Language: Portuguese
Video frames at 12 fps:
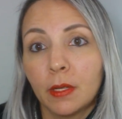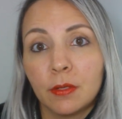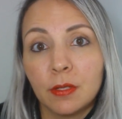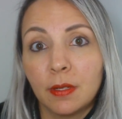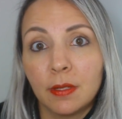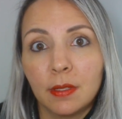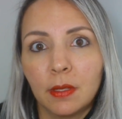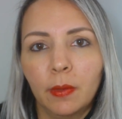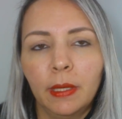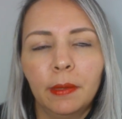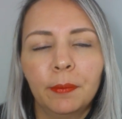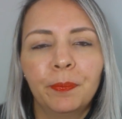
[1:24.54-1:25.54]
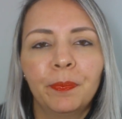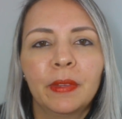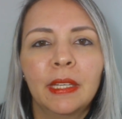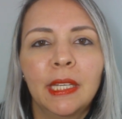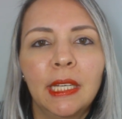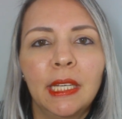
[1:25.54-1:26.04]
As crianças estão aqui.
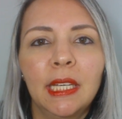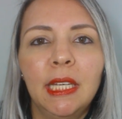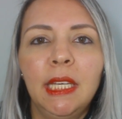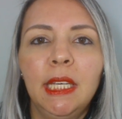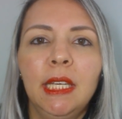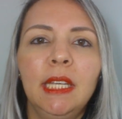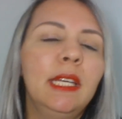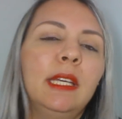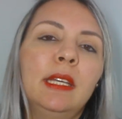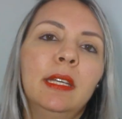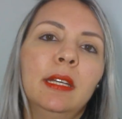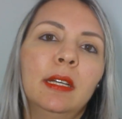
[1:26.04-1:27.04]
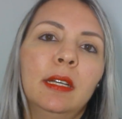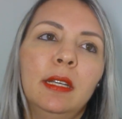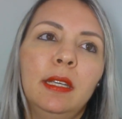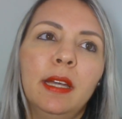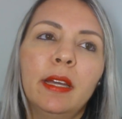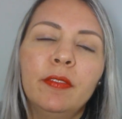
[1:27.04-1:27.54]
E,
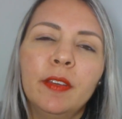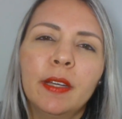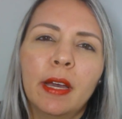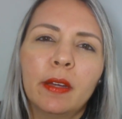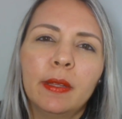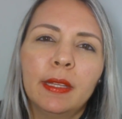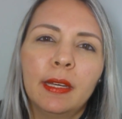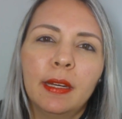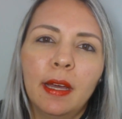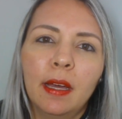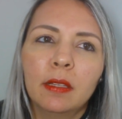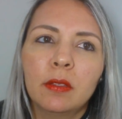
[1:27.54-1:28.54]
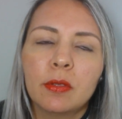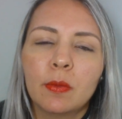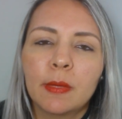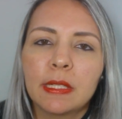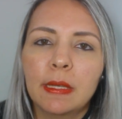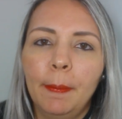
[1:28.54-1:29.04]
e aí ficaram internados
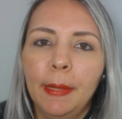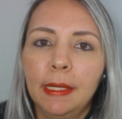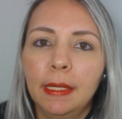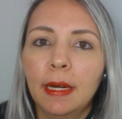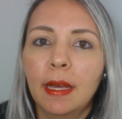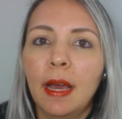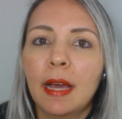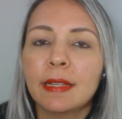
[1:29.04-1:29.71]
uma semana.